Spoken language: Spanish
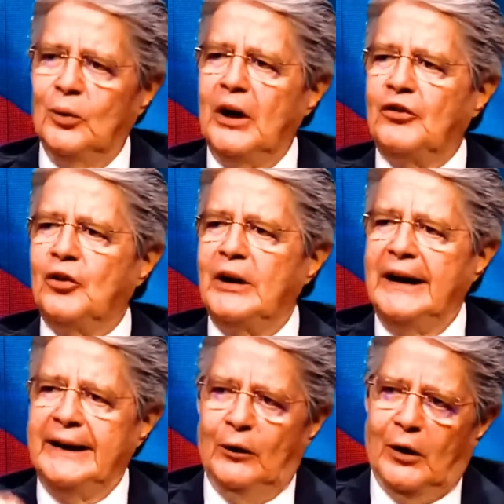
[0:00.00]
Una sola
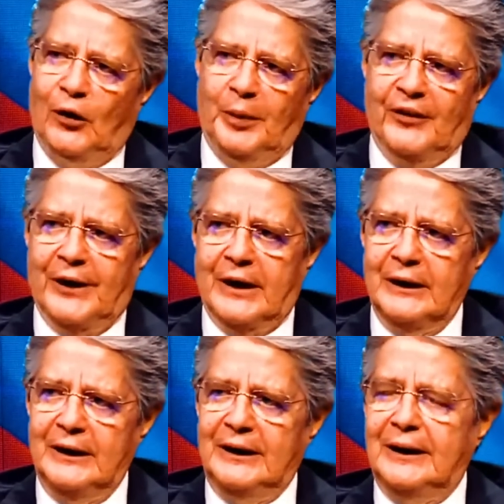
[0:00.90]
ley he logrado pasar,
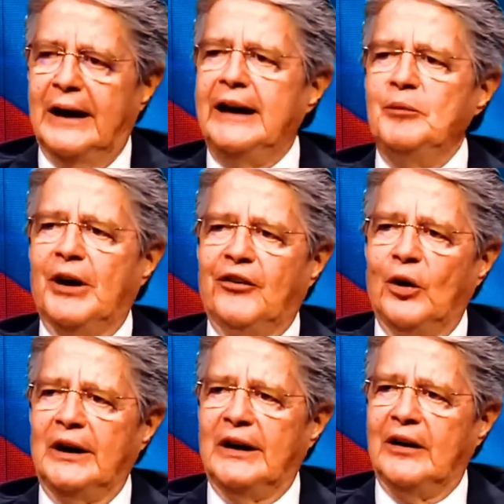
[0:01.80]
la ley de inversiones